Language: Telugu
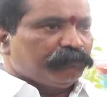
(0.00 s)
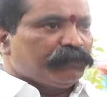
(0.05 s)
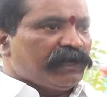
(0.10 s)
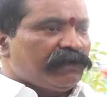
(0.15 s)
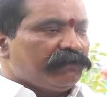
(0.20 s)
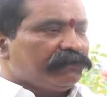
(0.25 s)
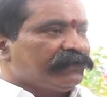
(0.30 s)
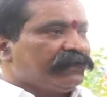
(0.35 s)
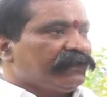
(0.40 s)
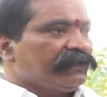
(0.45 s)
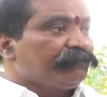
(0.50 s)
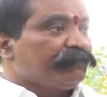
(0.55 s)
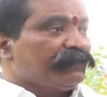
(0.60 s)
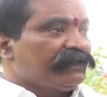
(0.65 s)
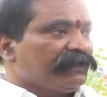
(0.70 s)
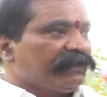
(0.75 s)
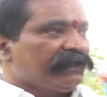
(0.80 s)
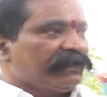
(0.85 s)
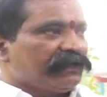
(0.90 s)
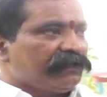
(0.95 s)
భావన
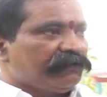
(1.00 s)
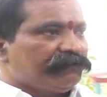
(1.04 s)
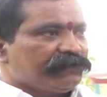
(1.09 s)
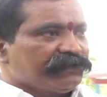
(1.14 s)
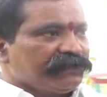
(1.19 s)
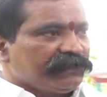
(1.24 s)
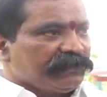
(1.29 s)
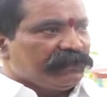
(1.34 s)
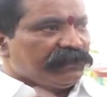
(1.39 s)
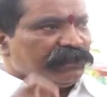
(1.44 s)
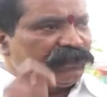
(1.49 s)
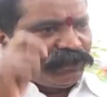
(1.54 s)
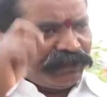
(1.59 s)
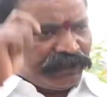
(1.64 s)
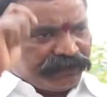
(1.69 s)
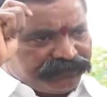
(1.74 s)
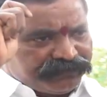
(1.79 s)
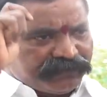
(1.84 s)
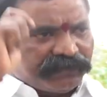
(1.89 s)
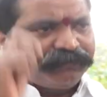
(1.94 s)
ఏర్పడాలి కాబట్టి
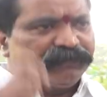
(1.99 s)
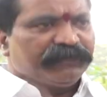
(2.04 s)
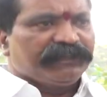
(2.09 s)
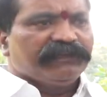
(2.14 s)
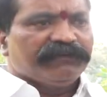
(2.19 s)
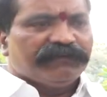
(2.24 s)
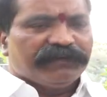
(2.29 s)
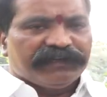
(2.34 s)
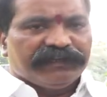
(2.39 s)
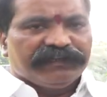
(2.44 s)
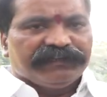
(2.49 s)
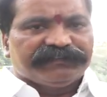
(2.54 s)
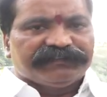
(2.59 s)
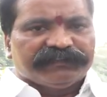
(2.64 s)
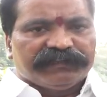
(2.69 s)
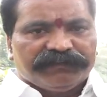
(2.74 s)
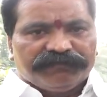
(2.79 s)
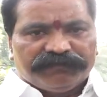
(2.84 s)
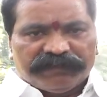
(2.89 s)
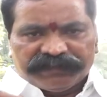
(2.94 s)
ఎంతటి పెద్దవారైనా
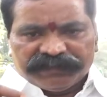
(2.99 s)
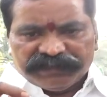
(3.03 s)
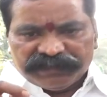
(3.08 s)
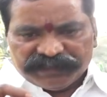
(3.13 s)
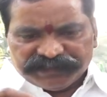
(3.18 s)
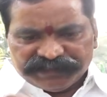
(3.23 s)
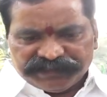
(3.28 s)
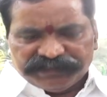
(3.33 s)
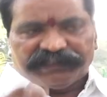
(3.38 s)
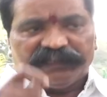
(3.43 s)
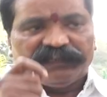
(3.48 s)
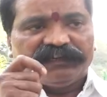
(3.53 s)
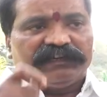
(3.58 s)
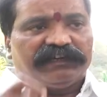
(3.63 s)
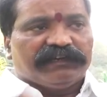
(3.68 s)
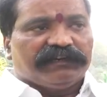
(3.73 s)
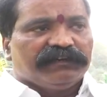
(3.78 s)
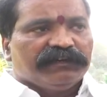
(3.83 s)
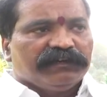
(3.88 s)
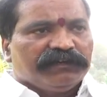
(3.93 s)
సరే వారికి
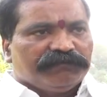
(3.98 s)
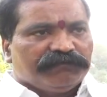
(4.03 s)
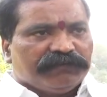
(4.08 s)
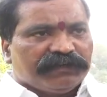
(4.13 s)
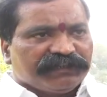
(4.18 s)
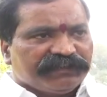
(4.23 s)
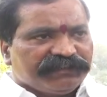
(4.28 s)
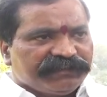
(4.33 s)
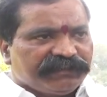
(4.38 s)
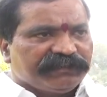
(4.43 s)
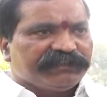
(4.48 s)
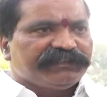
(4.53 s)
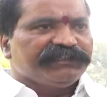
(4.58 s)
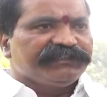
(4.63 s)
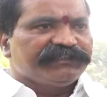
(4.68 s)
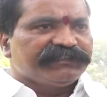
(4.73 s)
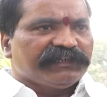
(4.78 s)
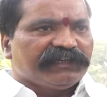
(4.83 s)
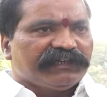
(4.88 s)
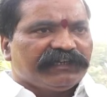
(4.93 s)
ఖచ్చితంగా వారికి
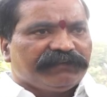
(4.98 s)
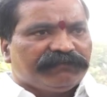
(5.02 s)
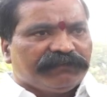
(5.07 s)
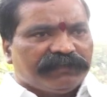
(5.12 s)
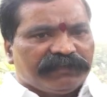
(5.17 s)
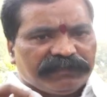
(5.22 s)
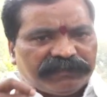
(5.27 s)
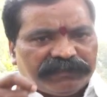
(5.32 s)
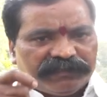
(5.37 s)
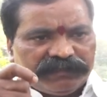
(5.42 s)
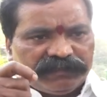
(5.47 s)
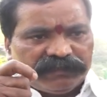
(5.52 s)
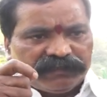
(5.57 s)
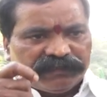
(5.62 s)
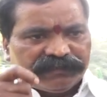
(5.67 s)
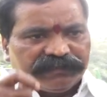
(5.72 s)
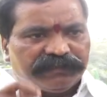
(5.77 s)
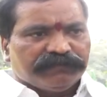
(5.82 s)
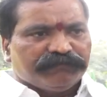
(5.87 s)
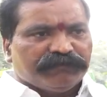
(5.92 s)
శిక్షించాలి వాళ్ళకి
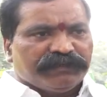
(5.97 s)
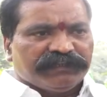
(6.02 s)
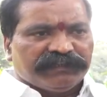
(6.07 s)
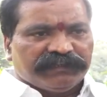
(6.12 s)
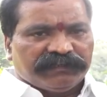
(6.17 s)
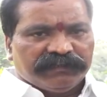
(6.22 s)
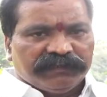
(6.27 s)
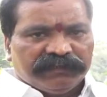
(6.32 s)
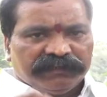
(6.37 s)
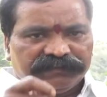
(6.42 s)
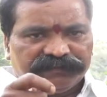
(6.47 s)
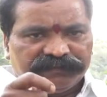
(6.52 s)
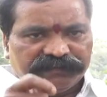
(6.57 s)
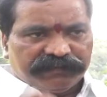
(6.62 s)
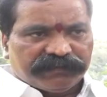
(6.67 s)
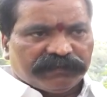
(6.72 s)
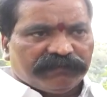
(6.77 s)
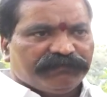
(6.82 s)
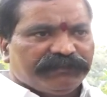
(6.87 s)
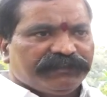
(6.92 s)
కఠినమైన
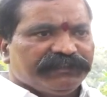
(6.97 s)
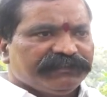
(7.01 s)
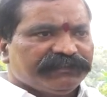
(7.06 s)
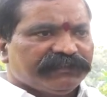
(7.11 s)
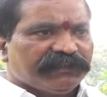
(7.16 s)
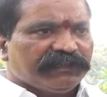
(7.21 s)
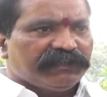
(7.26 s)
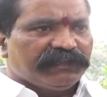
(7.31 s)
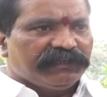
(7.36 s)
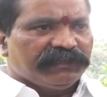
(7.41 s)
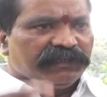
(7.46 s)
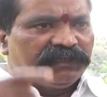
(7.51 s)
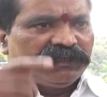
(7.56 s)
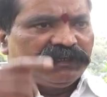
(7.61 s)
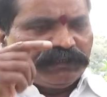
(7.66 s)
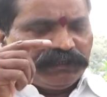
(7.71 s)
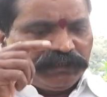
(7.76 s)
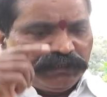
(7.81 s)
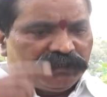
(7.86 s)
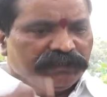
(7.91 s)
శిక్షలు విధించాలి
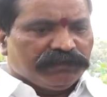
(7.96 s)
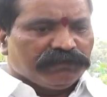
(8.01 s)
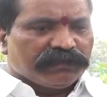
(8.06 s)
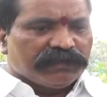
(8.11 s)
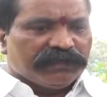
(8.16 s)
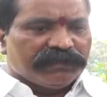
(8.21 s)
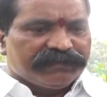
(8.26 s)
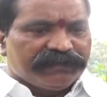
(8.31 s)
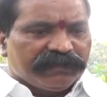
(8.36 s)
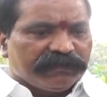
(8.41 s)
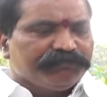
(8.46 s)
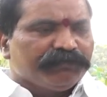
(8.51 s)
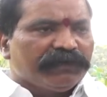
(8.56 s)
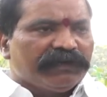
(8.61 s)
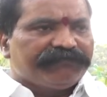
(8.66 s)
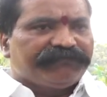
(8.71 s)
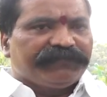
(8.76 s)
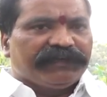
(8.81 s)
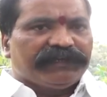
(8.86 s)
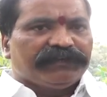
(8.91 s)
ఈ యొక్క డ్రగ్
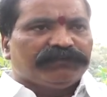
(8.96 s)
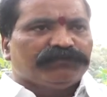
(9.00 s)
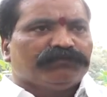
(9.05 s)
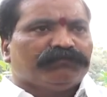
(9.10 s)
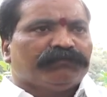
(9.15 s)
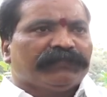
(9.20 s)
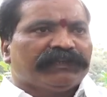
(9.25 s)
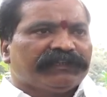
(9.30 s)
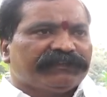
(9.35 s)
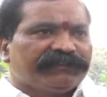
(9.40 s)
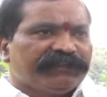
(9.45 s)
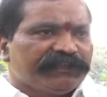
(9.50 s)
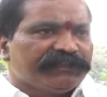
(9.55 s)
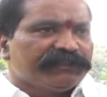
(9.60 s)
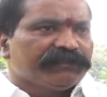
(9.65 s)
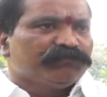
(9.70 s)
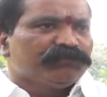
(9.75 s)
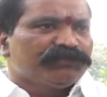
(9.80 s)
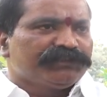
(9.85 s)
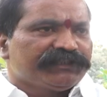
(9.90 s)
మాఫియాను మన
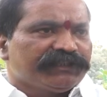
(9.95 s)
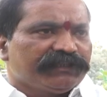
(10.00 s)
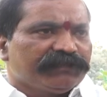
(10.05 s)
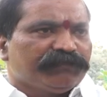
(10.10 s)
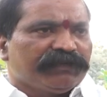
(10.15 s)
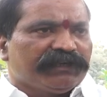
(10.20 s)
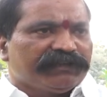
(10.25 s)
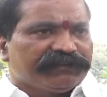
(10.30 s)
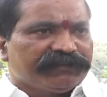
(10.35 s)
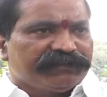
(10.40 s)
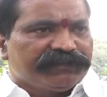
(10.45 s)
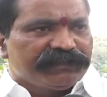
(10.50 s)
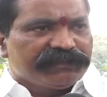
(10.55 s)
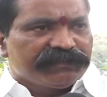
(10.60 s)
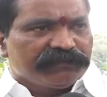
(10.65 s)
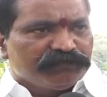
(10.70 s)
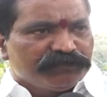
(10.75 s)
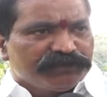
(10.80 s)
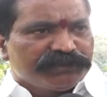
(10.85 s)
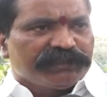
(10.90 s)
దేశం నుంచే
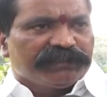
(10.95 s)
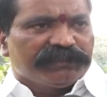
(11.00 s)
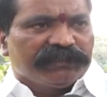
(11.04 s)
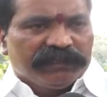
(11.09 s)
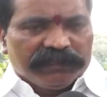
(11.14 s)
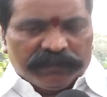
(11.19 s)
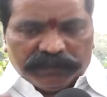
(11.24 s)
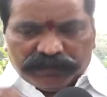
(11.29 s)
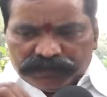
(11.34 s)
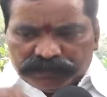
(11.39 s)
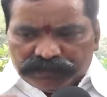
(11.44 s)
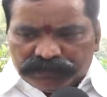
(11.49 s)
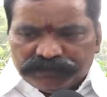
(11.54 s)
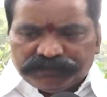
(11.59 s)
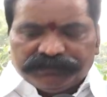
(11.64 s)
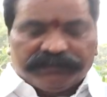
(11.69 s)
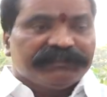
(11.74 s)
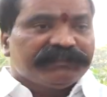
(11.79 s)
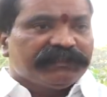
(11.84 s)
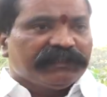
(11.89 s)
భారతదేశం నుంచే
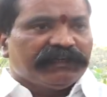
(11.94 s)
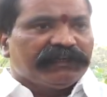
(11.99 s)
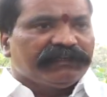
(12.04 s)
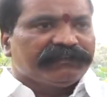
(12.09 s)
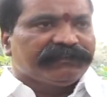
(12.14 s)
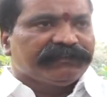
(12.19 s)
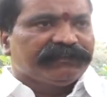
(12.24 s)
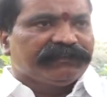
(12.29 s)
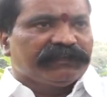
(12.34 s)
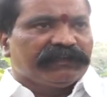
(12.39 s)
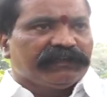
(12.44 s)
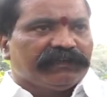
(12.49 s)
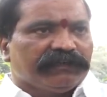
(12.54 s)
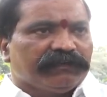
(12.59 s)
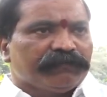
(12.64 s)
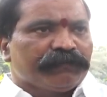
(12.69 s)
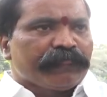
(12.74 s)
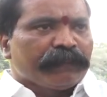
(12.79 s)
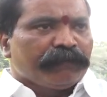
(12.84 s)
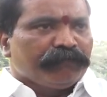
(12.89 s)
తీసేయాల్సిందిగా
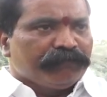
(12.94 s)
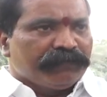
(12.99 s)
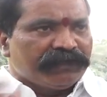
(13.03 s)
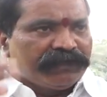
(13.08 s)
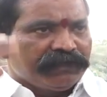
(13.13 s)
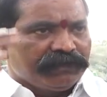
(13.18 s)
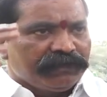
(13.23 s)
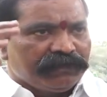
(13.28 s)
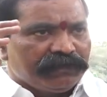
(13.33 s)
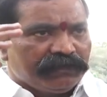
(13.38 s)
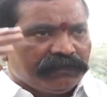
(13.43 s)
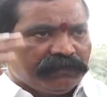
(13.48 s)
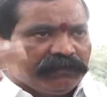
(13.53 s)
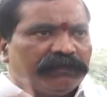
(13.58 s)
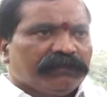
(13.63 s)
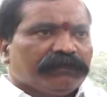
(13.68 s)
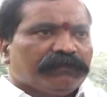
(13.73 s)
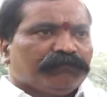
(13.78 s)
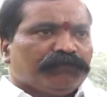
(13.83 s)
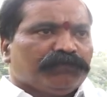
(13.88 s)
మరి
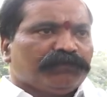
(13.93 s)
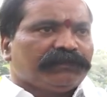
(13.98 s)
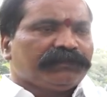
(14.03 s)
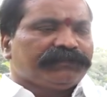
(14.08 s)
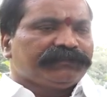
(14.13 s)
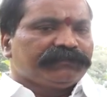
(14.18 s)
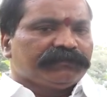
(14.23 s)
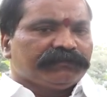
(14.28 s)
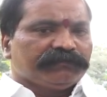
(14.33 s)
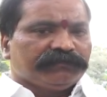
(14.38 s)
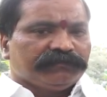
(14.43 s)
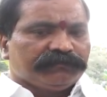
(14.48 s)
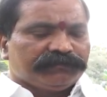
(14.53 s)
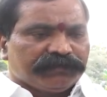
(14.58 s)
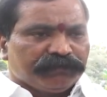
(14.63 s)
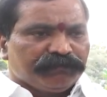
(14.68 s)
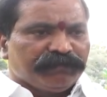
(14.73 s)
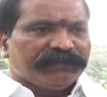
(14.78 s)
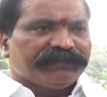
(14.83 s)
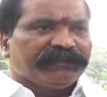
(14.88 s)
పోలీస్
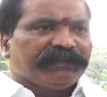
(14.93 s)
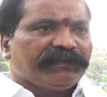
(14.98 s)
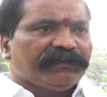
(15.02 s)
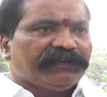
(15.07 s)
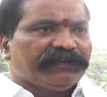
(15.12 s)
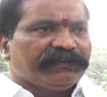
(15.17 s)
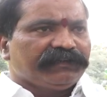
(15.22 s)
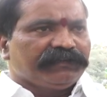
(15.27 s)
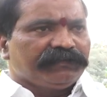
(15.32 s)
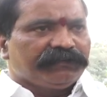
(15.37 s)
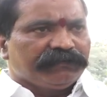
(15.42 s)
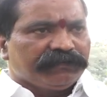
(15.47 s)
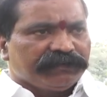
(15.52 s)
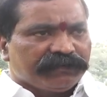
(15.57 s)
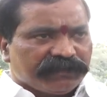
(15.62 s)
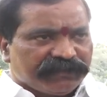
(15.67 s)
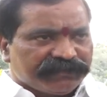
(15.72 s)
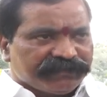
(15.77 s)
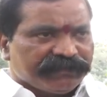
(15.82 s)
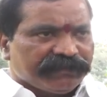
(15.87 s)
సిబ్బందికి కానీ
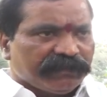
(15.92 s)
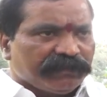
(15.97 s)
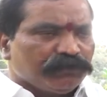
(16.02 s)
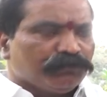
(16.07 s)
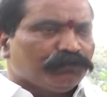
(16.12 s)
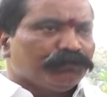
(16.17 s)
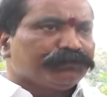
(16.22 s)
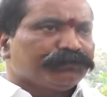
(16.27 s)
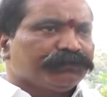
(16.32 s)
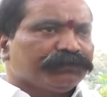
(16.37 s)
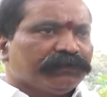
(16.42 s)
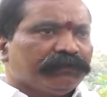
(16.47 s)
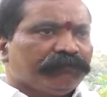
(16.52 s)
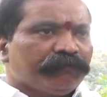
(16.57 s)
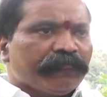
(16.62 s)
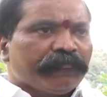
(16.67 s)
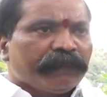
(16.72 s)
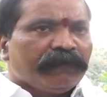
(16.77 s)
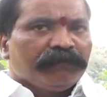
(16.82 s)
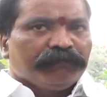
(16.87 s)
ఖచ్చితంగా కోరుతున్నాం
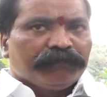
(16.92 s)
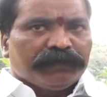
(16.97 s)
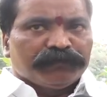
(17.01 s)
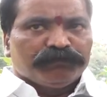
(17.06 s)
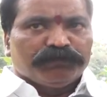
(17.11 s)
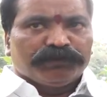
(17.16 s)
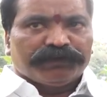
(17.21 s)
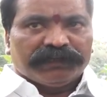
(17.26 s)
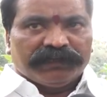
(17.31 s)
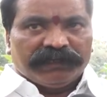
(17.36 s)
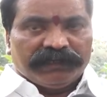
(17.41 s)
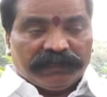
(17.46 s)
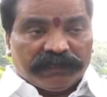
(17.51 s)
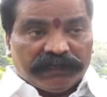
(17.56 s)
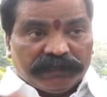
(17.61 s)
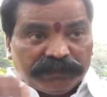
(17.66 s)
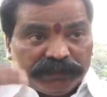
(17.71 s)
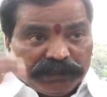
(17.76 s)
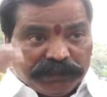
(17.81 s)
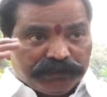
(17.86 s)
మరి ముఖ్యంగా
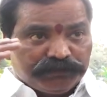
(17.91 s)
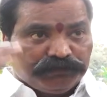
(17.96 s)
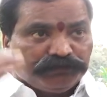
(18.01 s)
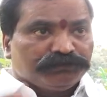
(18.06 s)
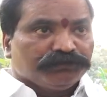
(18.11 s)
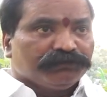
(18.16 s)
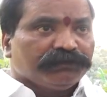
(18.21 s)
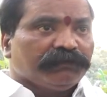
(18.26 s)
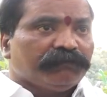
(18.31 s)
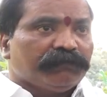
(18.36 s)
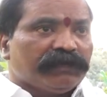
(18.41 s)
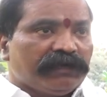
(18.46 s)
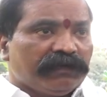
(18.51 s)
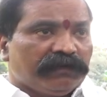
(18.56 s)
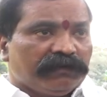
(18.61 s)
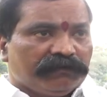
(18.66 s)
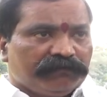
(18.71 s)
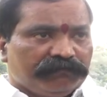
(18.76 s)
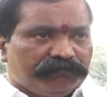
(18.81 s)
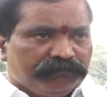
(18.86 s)
ఈ ఎదుగుతున్న
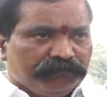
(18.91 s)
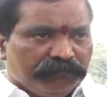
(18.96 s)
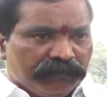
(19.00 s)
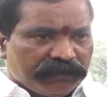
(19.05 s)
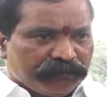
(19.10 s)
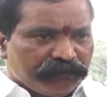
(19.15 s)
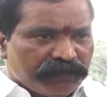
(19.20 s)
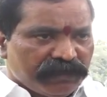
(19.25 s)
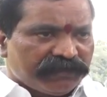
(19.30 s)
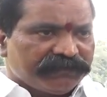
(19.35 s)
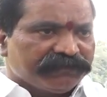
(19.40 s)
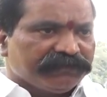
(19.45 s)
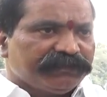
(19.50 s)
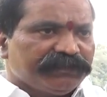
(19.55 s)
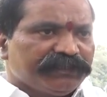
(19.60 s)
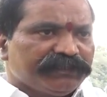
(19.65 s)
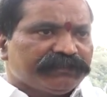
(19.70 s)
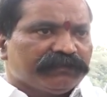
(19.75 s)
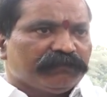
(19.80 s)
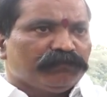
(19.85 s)
మహా మన
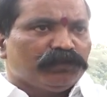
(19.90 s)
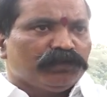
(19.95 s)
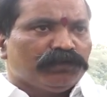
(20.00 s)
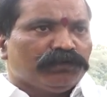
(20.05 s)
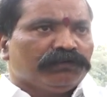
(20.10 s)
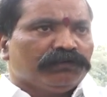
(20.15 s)
భారతదేశంలో